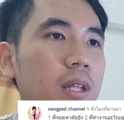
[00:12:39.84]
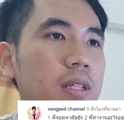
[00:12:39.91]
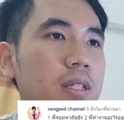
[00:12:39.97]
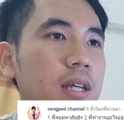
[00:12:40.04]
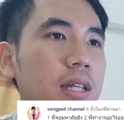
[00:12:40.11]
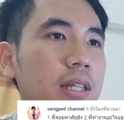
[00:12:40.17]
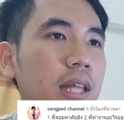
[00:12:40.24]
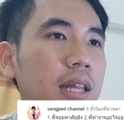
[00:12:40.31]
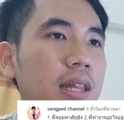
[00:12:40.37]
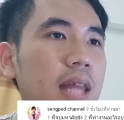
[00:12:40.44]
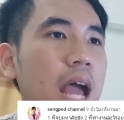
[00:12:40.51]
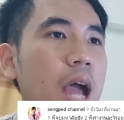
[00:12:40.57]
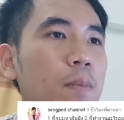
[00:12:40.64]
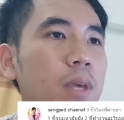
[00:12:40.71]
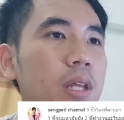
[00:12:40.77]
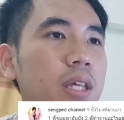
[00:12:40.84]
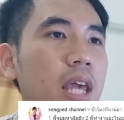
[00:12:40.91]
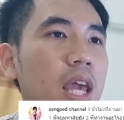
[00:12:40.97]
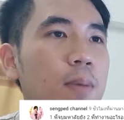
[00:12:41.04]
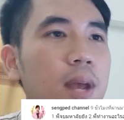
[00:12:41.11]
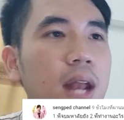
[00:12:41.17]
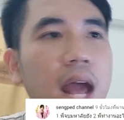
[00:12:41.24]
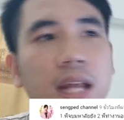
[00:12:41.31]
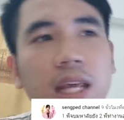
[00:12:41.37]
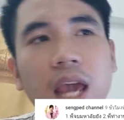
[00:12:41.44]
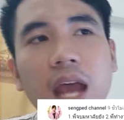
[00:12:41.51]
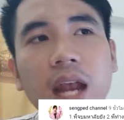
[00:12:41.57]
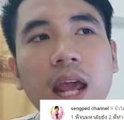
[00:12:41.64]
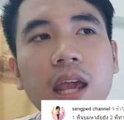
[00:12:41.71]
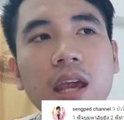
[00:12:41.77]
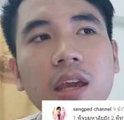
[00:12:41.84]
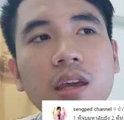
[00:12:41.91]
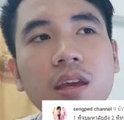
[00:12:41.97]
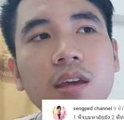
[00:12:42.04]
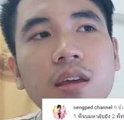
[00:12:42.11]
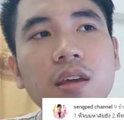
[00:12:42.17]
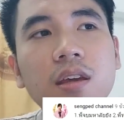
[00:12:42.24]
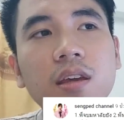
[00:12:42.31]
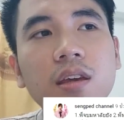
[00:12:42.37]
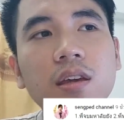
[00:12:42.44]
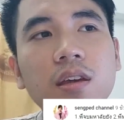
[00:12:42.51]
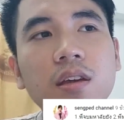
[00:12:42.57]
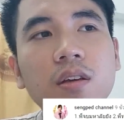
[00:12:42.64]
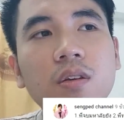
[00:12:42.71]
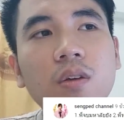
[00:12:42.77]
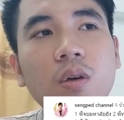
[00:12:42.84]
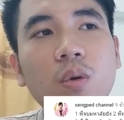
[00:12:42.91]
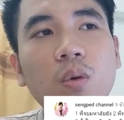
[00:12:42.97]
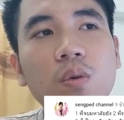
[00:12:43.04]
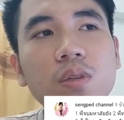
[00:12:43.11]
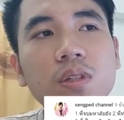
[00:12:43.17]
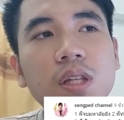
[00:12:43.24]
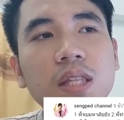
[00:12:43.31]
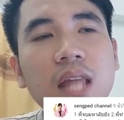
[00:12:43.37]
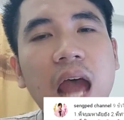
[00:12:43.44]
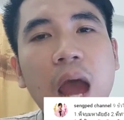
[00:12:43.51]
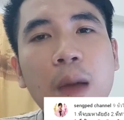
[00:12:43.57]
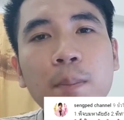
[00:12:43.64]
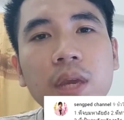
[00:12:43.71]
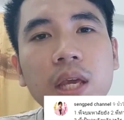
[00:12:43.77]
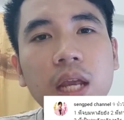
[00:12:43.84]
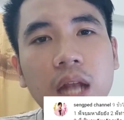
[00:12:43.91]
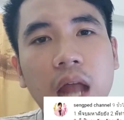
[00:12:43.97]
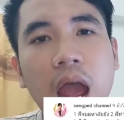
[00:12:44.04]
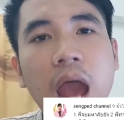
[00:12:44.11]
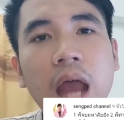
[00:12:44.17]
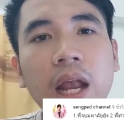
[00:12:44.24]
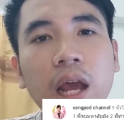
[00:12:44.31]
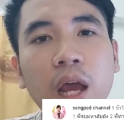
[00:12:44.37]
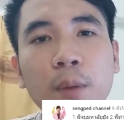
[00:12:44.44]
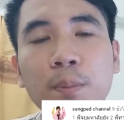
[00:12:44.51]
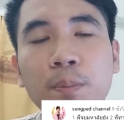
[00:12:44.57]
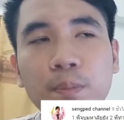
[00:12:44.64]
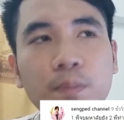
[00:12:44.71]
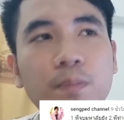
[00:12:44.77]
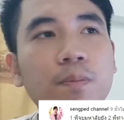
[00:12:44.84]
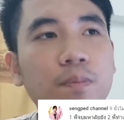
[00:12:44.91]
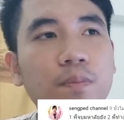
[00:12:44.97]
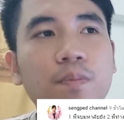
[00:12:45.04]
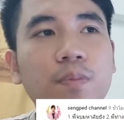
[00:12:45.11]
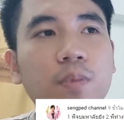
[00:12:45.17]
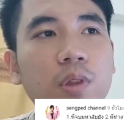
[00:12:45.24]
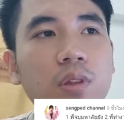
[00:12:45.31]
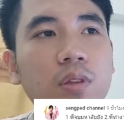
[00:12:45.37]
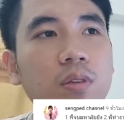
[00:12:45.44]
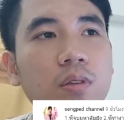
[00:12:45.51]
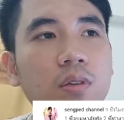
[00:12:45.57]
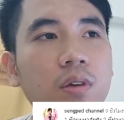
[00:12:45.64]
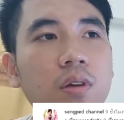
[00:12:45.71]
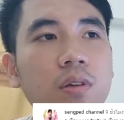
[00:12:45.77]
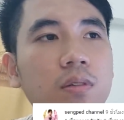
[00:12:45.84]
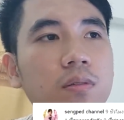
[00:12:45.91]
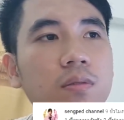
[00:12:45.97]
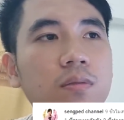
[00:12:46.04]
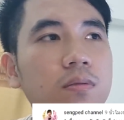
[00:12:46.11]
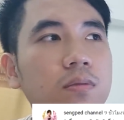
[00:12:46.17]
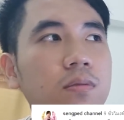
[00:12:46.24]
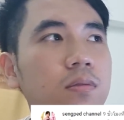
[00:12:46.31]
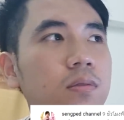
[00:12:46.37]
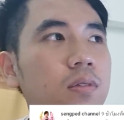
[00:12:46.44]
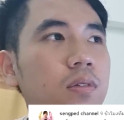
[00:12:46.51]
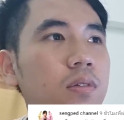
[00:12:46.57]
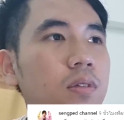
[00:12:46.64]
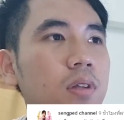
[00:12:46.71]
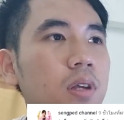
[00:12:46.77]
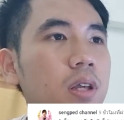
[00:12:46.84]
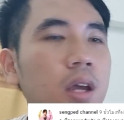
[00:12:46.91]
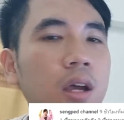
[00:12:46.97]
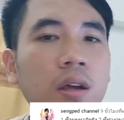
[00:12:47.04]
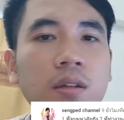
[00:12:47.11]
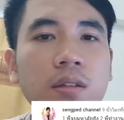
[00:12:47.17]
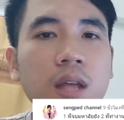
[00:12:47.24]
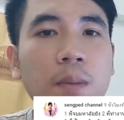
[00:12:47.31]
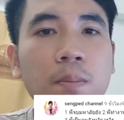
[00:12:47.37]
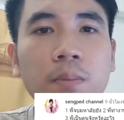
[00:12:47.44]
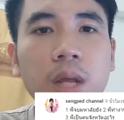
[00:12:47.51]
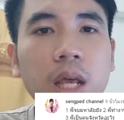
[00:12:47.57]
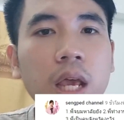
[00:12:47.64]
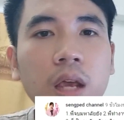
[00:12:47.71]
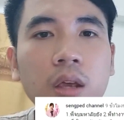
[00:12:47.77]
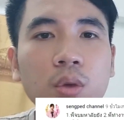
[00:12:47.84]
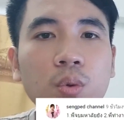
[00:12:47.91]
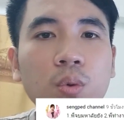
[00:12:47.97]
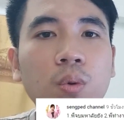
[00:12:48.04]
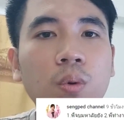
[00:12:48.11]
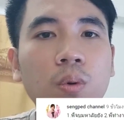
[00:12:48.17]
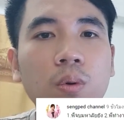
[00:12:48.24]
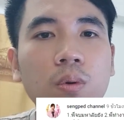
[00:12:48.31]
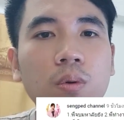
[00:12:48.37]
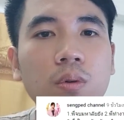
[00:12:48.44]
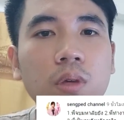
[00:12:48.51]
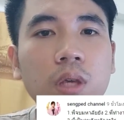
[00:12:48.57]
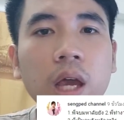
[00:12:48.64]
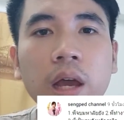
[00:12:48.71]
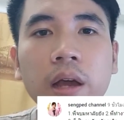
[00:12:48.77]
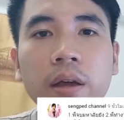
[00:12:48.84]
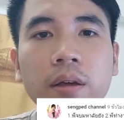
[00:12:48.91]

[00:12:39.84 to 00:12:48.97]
จะติดตามบีนเคไปนานแค่ไหน ก็คงจะตามไปอีกนานนะครับก็ถ้ายังทำเพลงอยู่ยัง